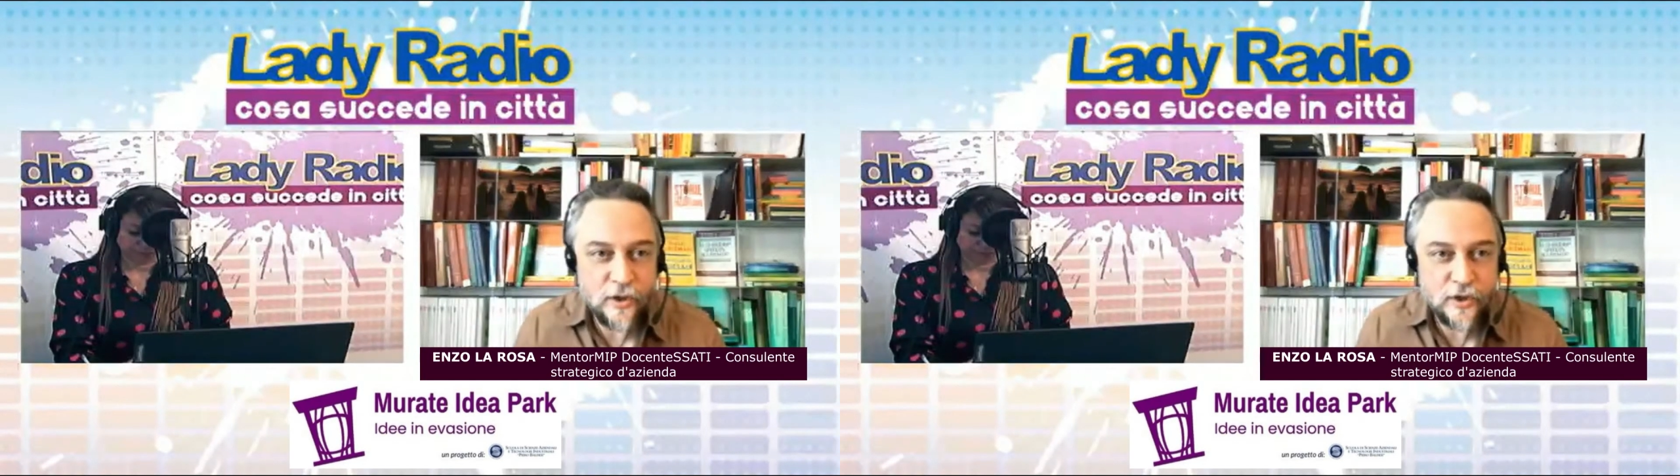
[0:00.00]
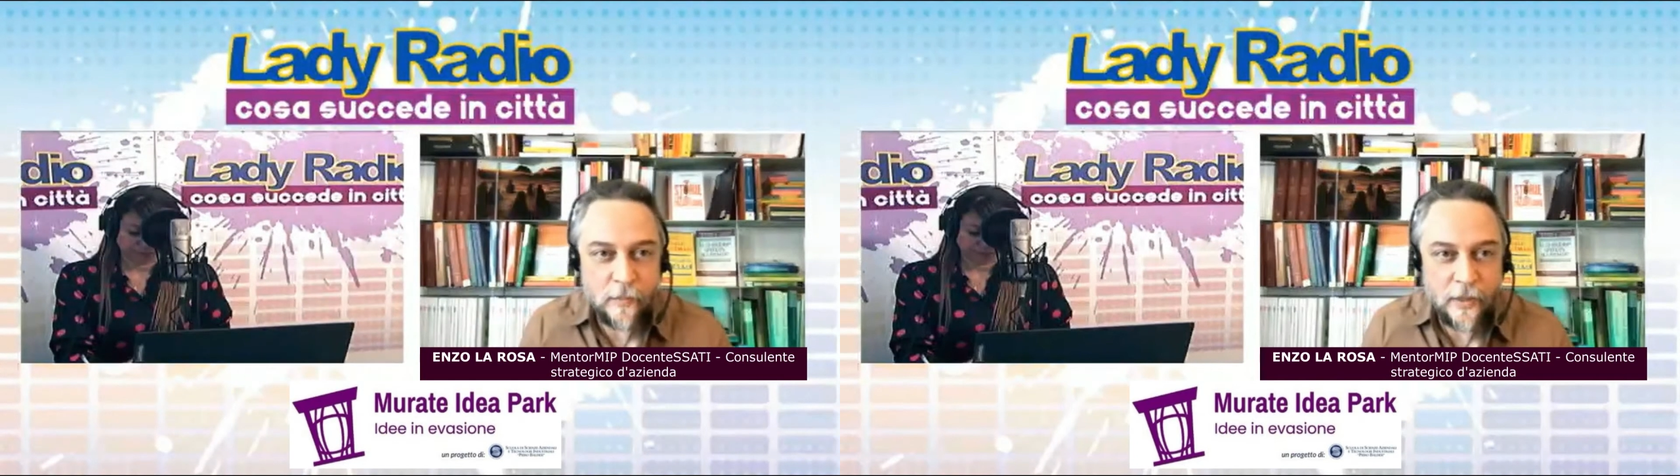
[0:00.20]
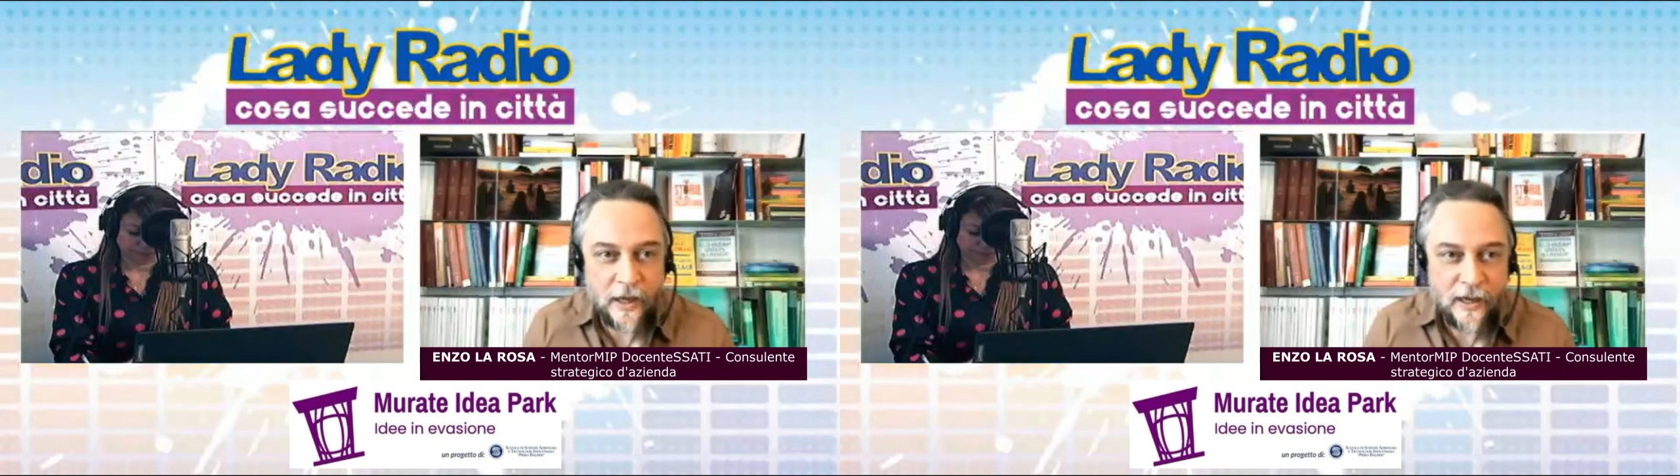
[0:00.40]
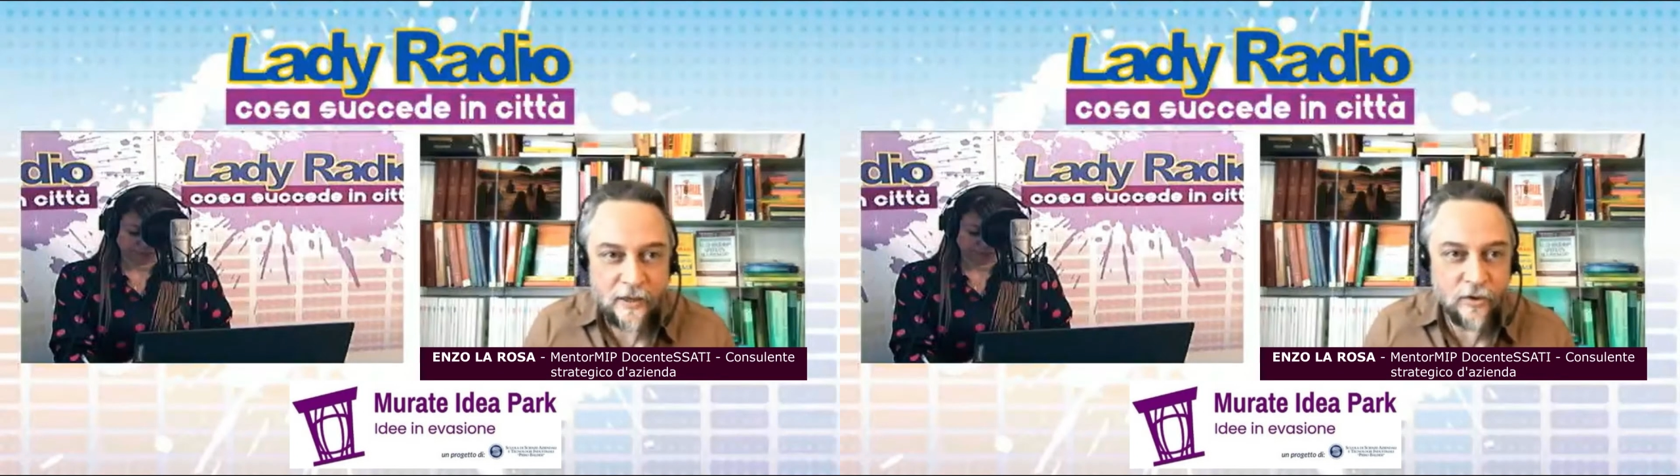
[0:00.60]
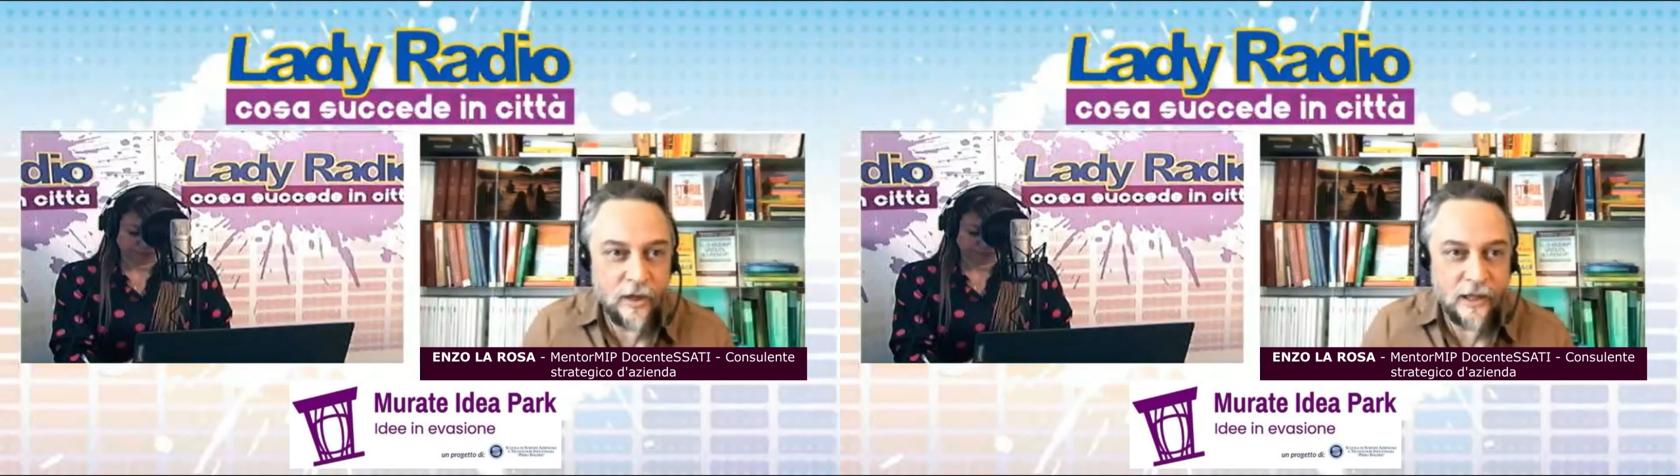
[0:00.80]
io sto
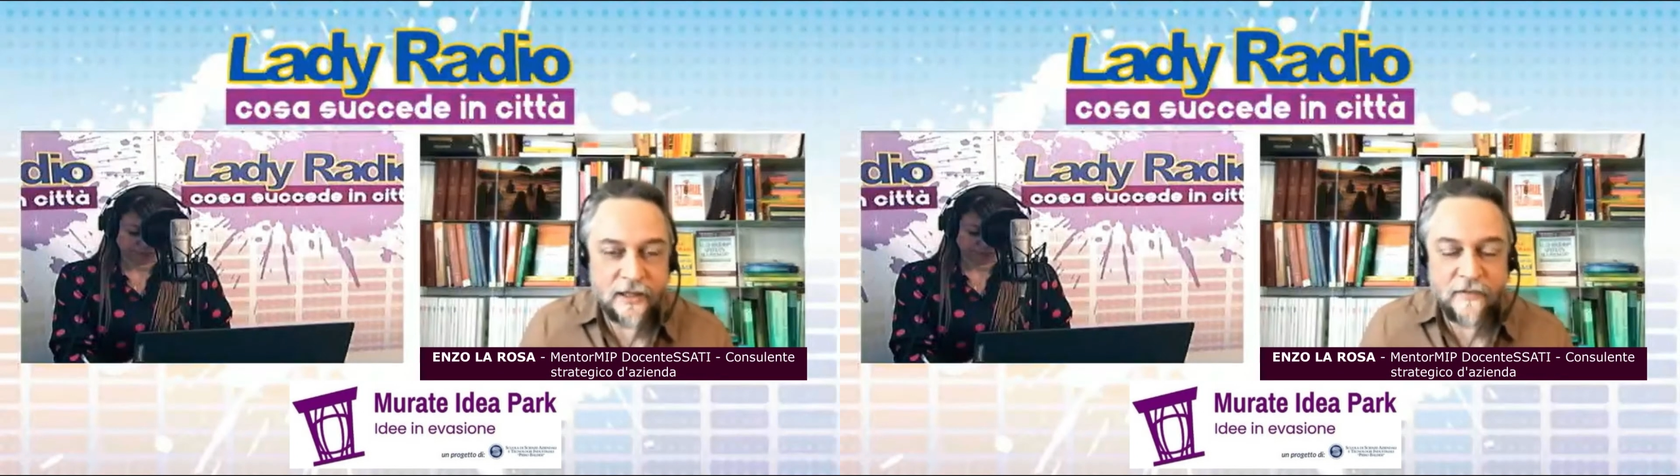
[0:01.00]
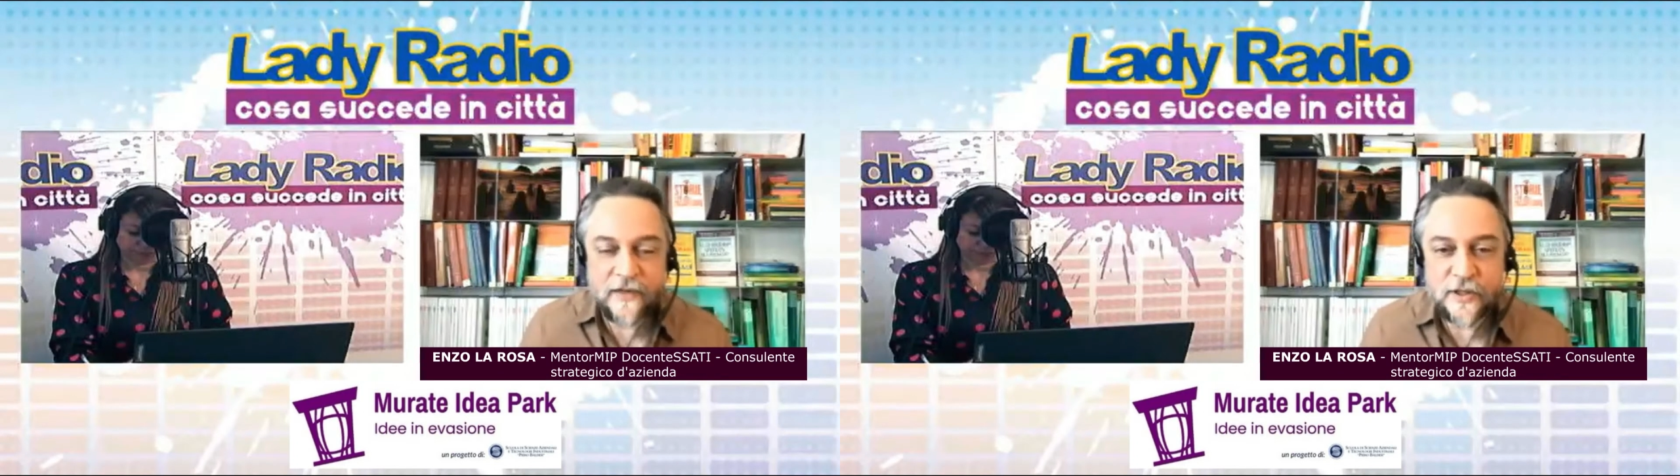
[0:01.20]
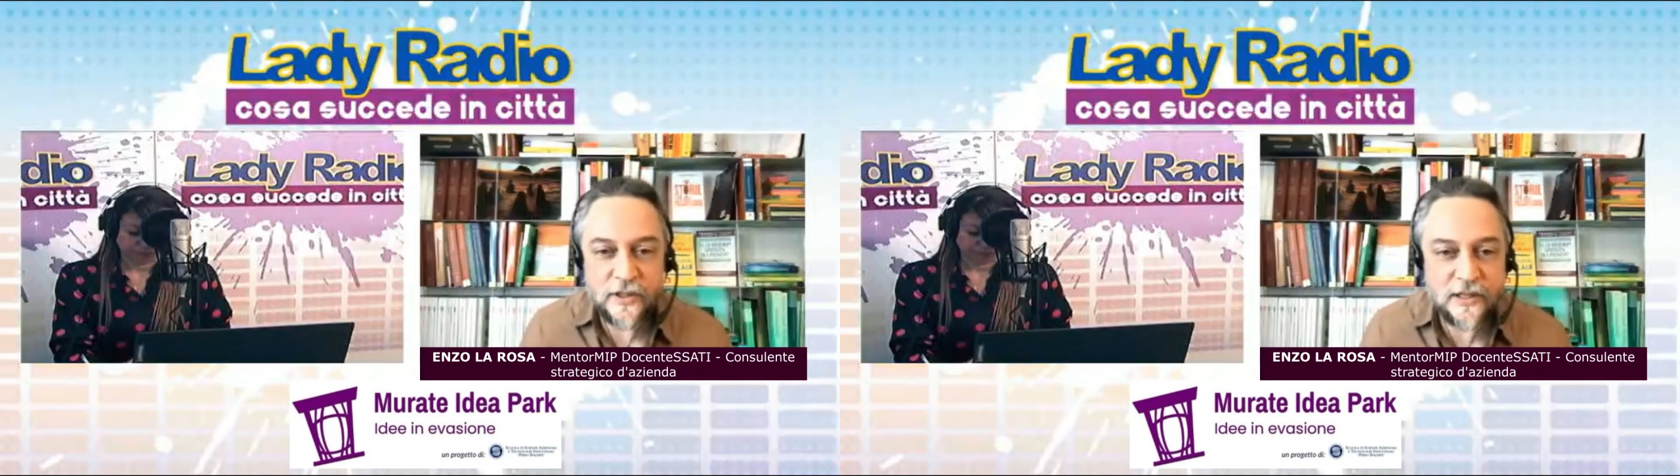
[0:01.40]
parlando attraverso